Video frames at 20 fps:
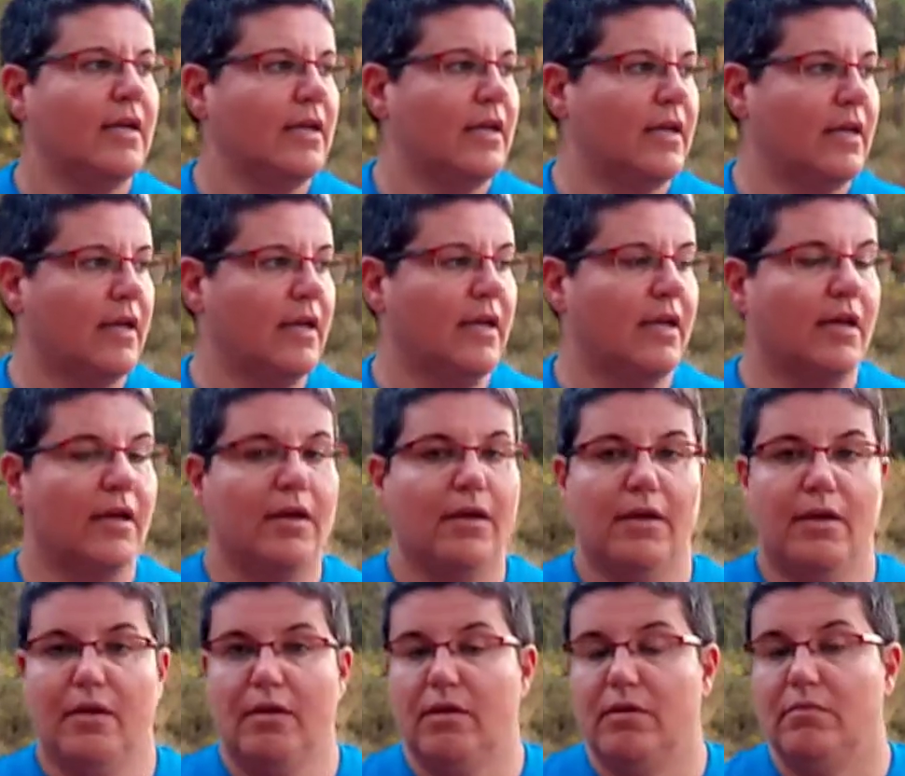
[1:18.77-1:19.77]

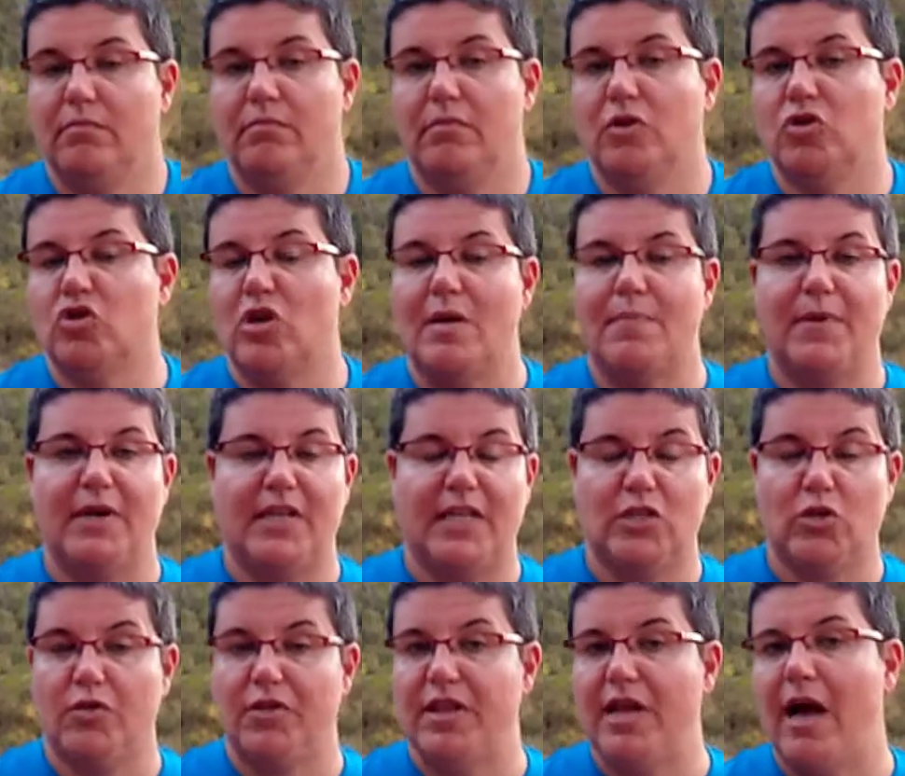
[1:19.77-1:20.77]
Eh, es una perrita
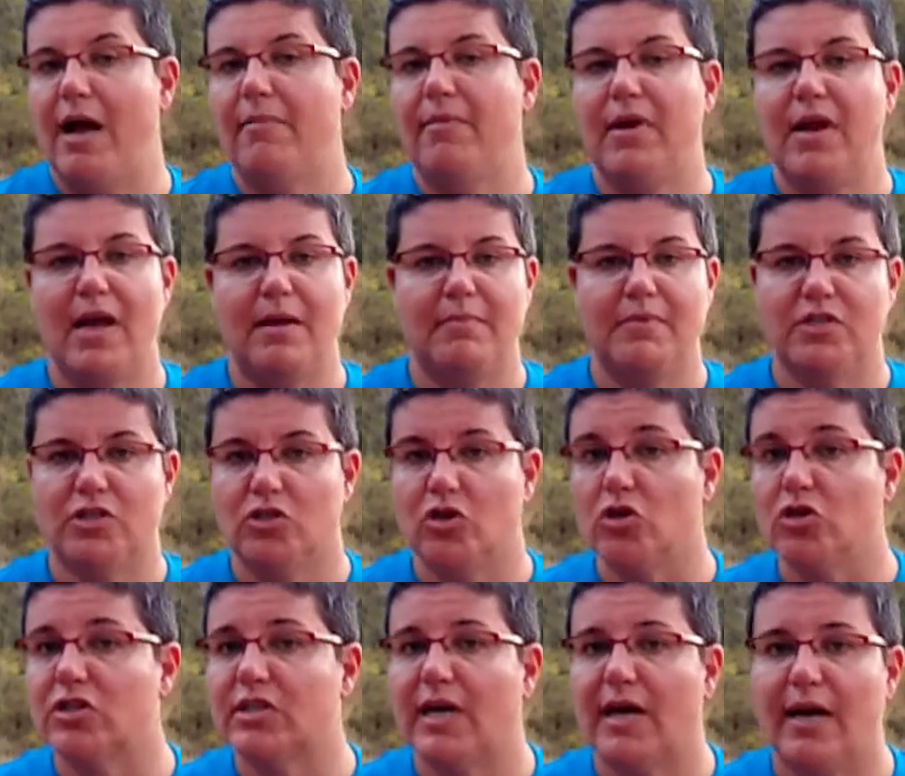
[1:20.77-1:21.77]
sociable,
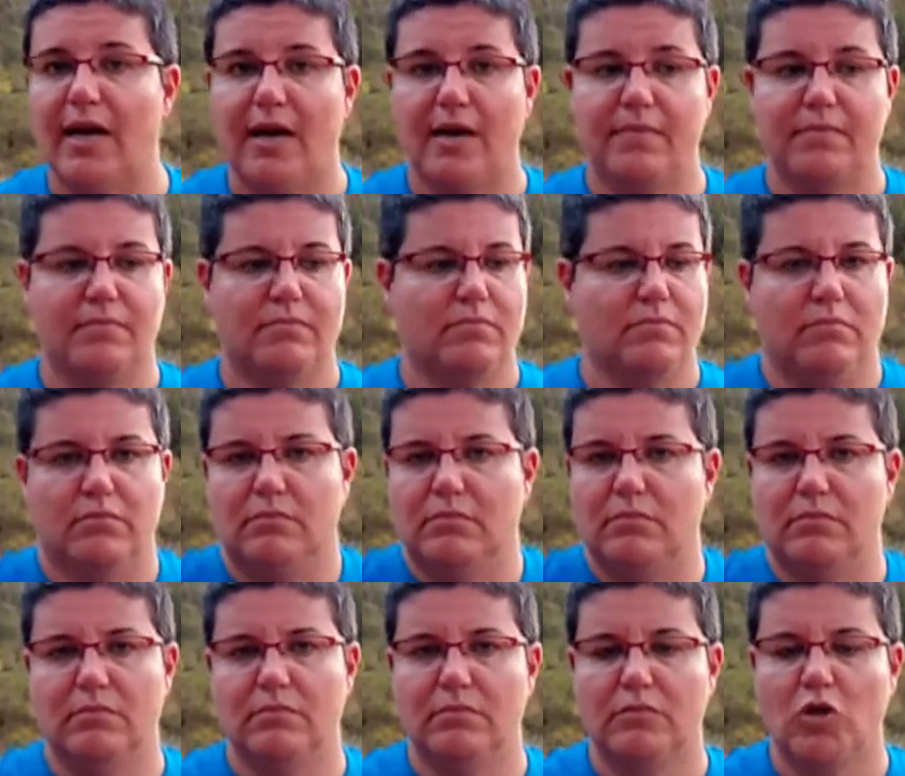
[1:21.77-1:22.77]
amistosa,
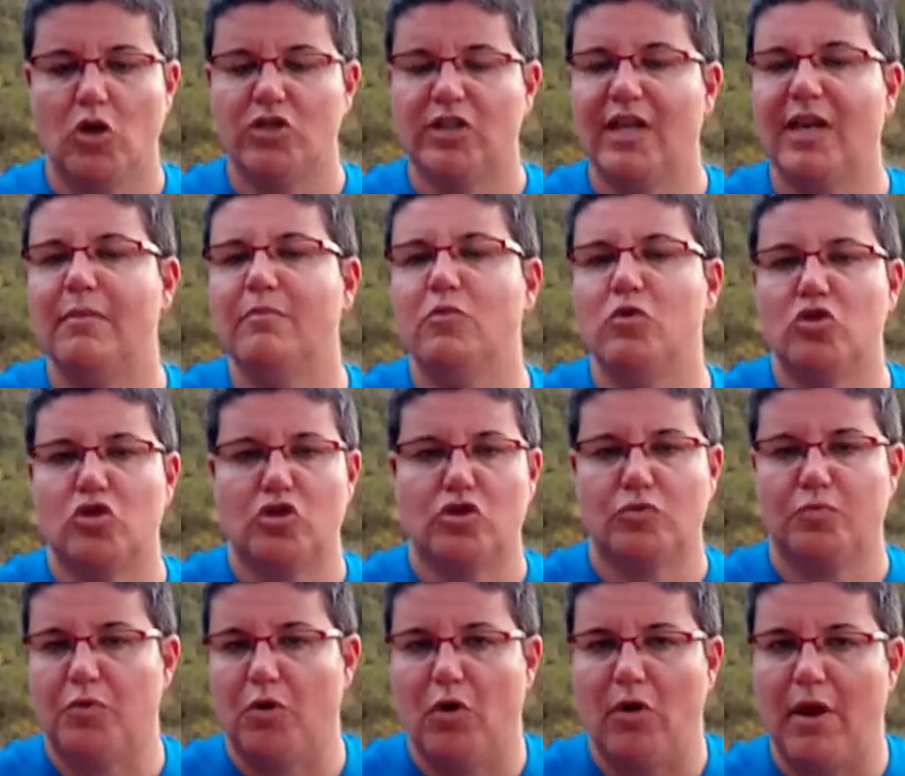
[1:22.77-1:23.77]
no tiene muchos
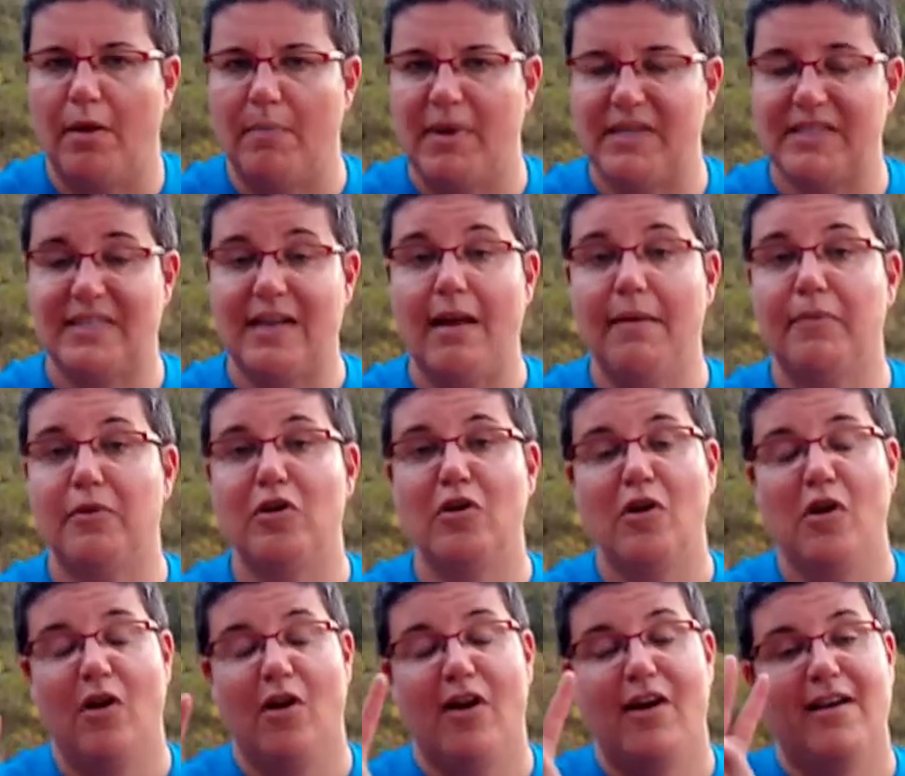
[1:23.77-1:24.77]
problemas, salvo
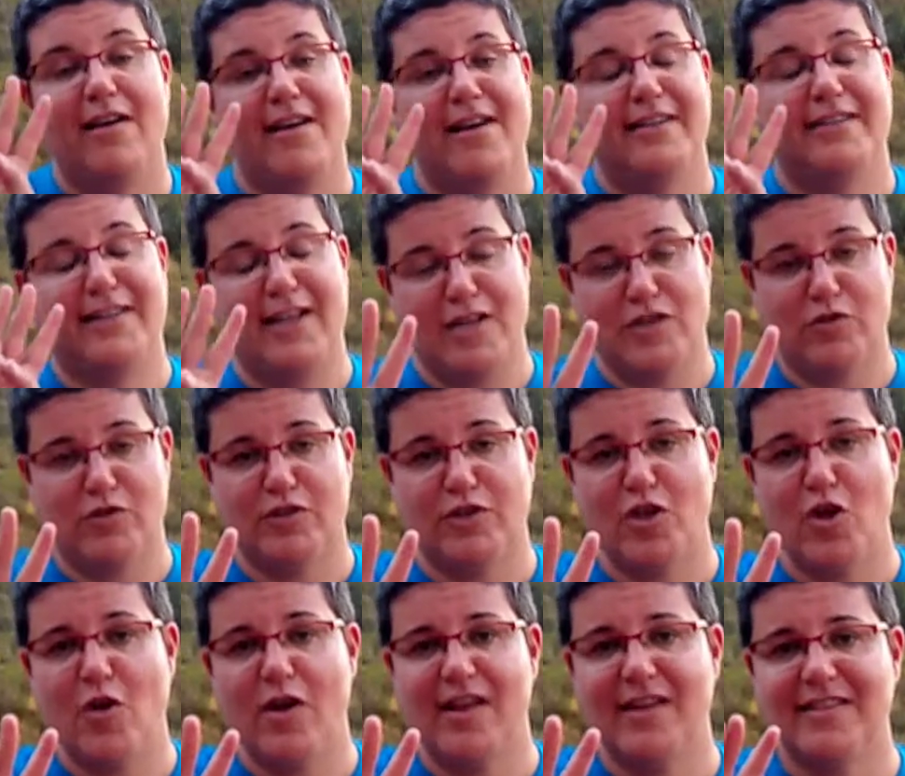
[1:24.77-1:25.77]
tres
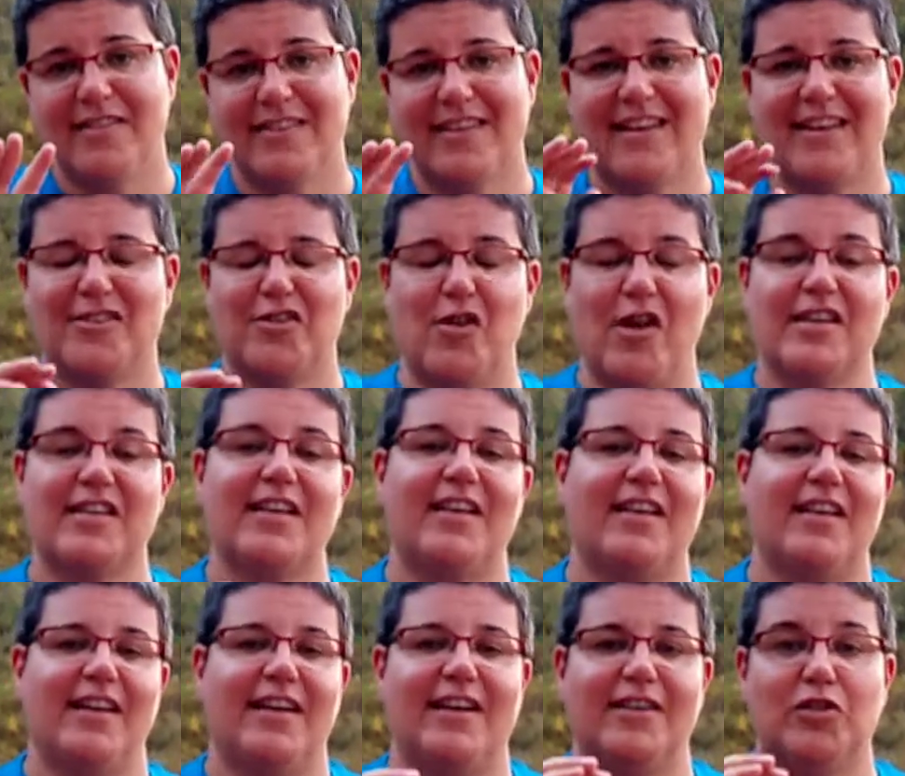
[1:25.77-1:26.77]
cuestiones que son las que
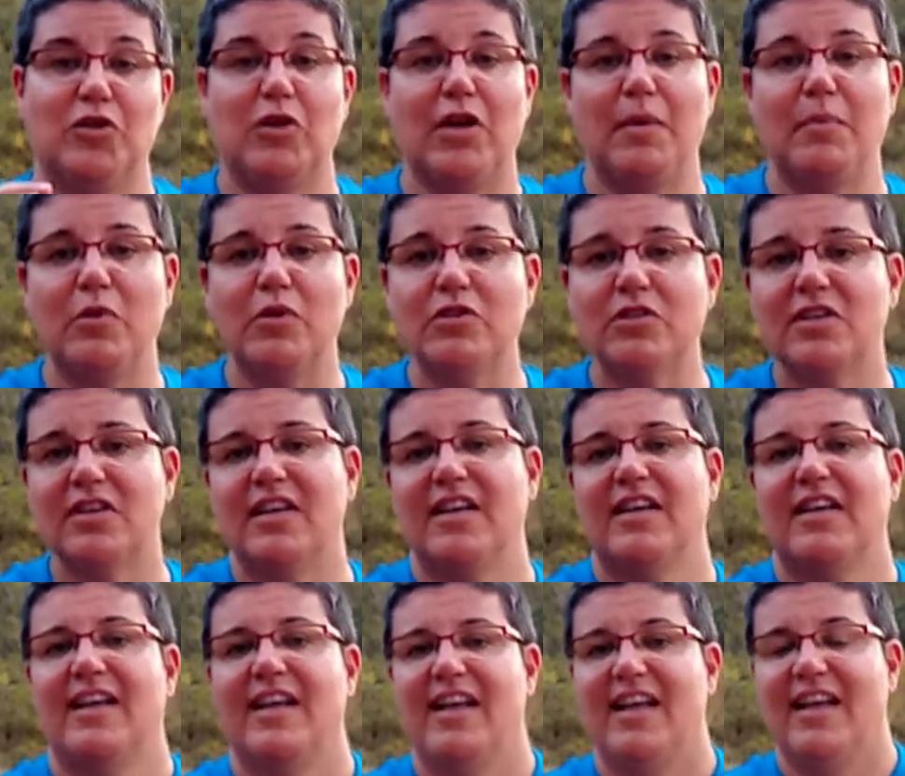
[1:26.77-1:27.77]
quiere que toquemos
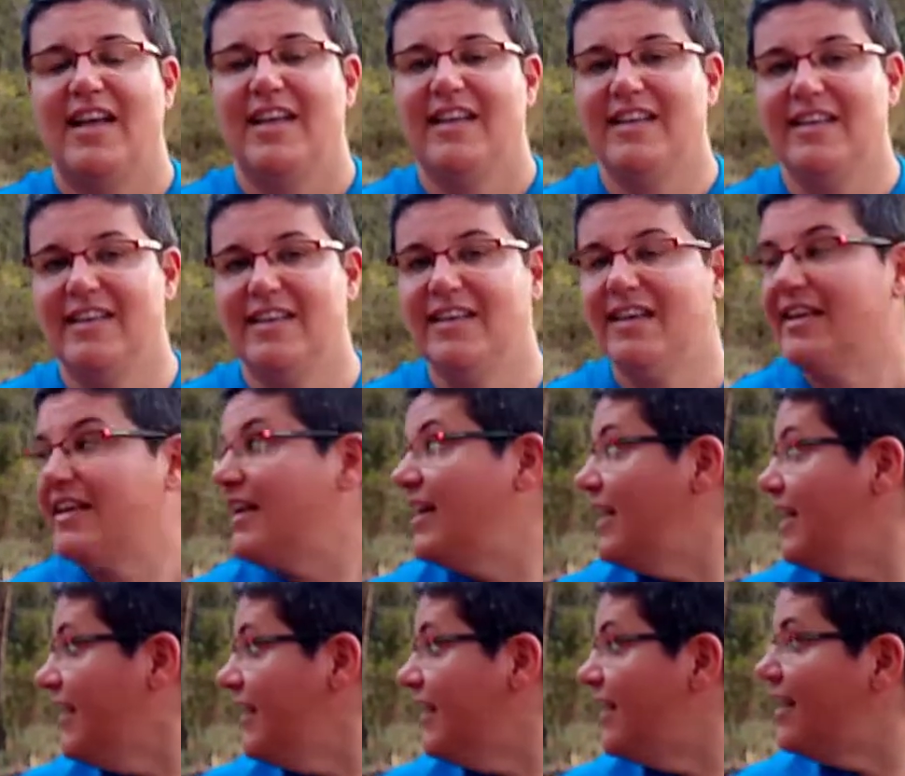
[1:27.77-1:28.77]
y
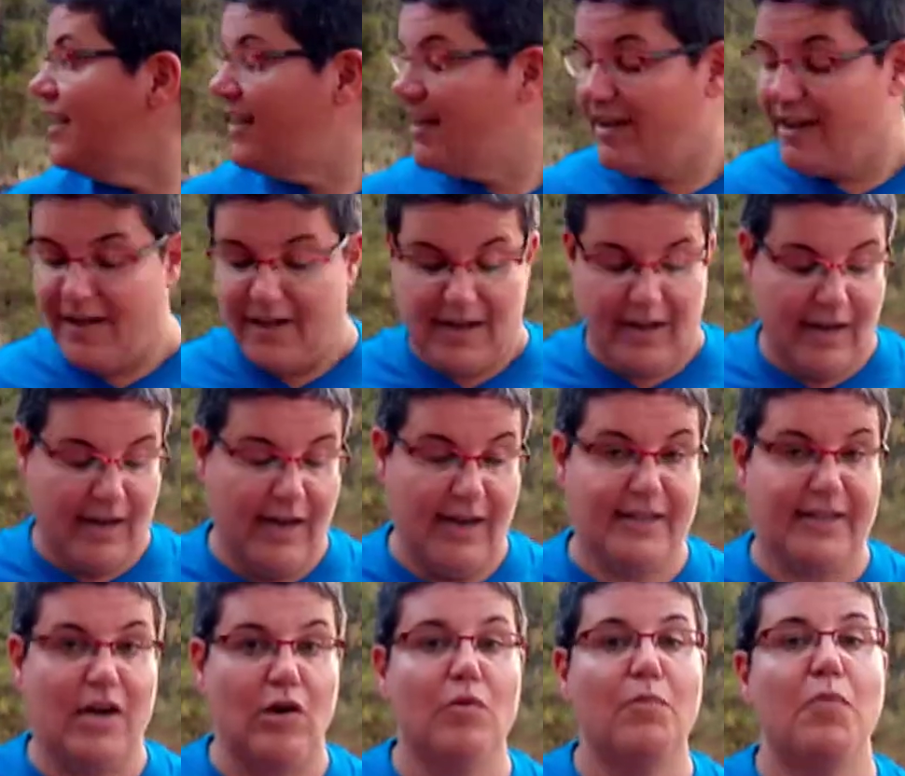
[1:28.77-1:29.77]
que eh, le
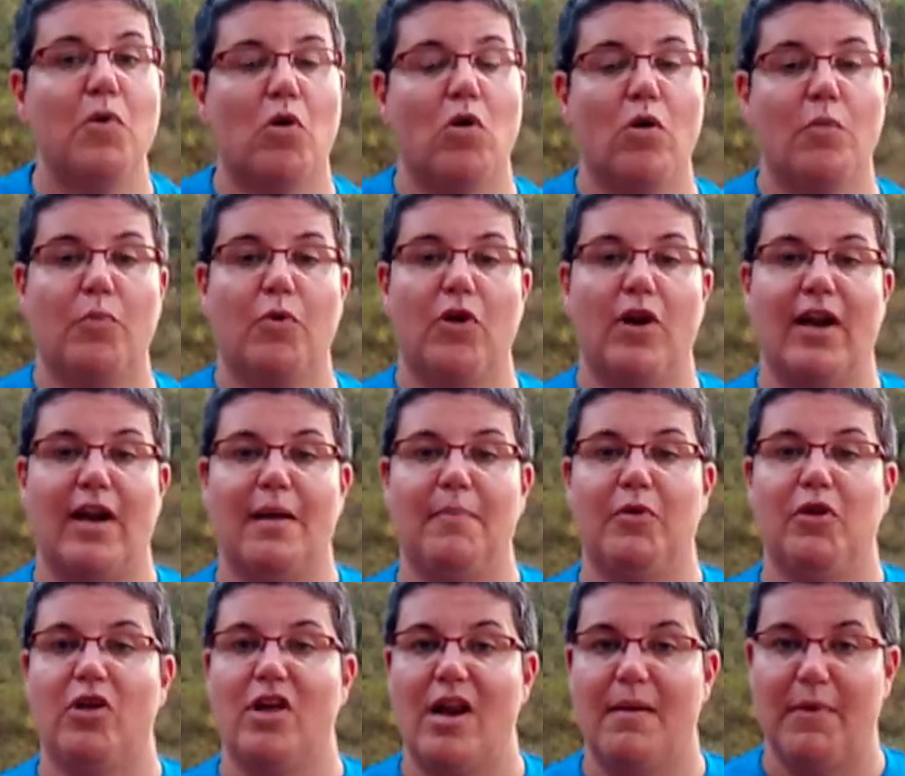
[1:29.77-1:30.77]
traen un poco por el
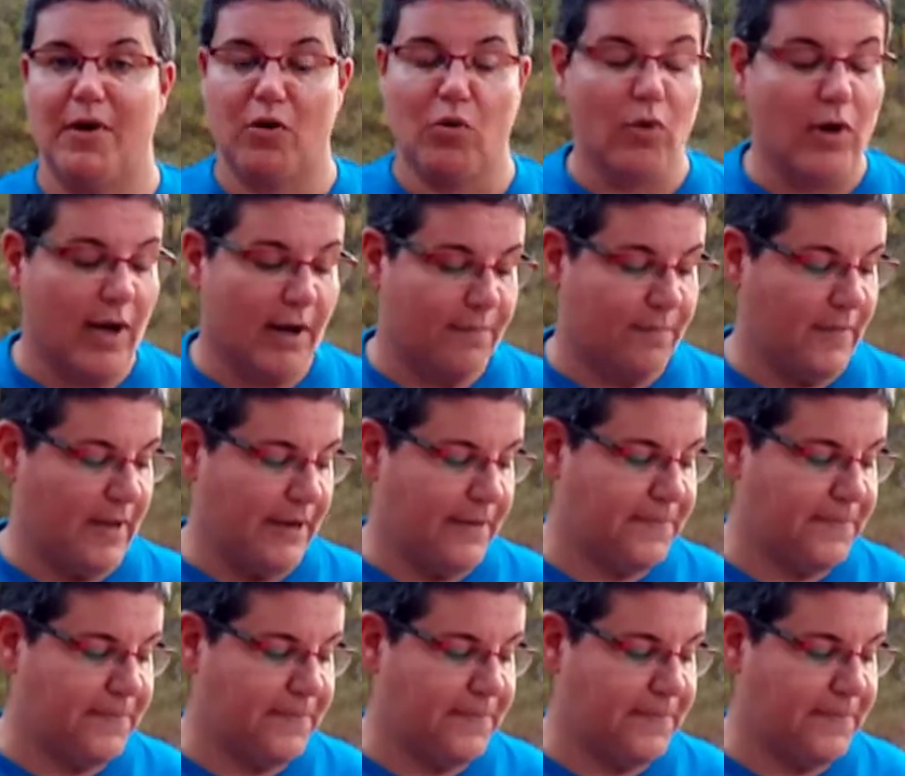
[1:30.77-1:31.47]
camino de la amargura.